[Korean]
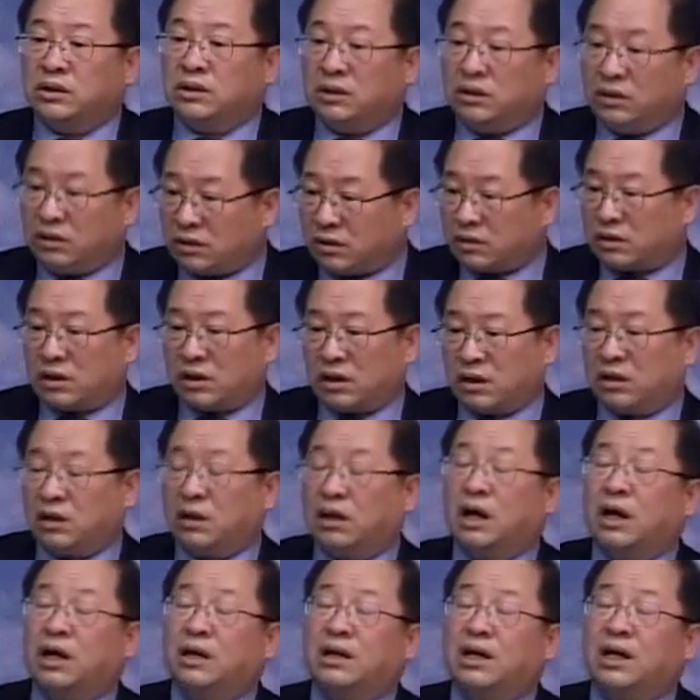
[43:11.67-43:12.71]
이렇게
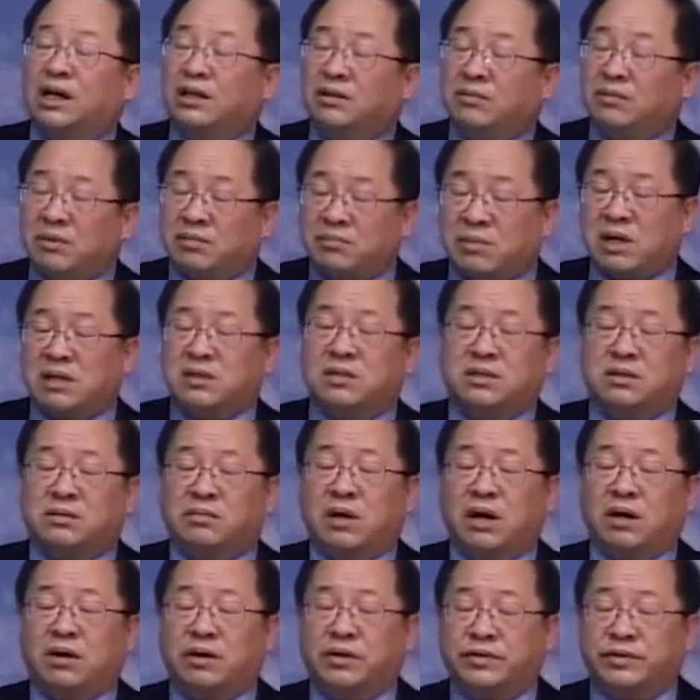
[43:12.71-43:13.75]
하나님이
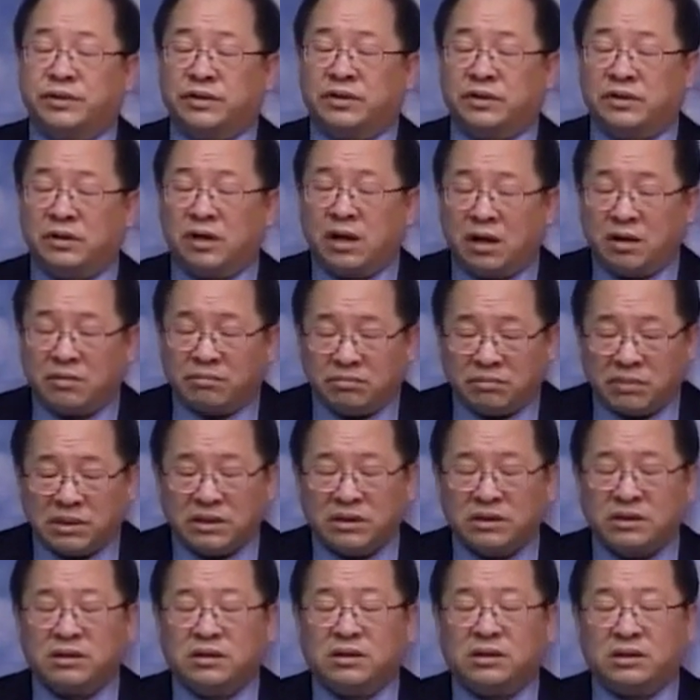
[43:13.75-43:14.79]
말씀한 것을
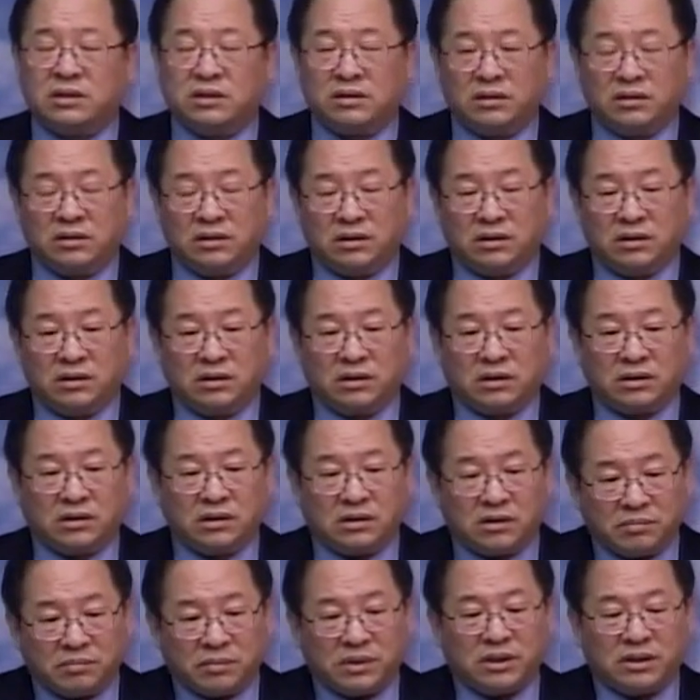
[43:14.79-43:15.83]
믿는 그
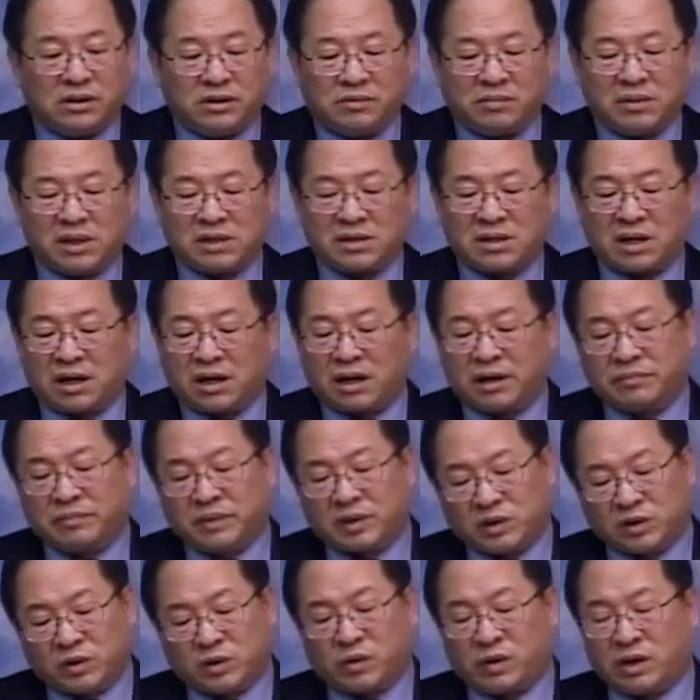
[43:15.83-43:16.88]
믿음의
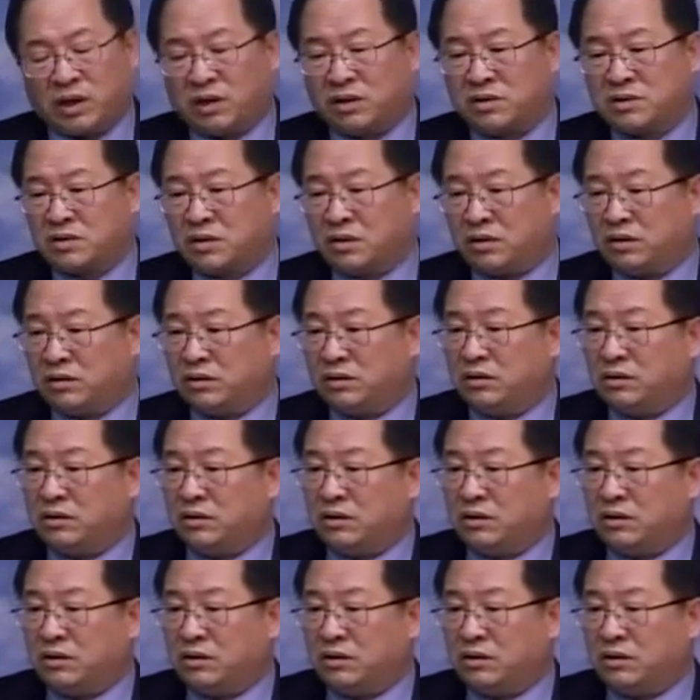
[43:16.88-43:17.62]
사람들 통하여서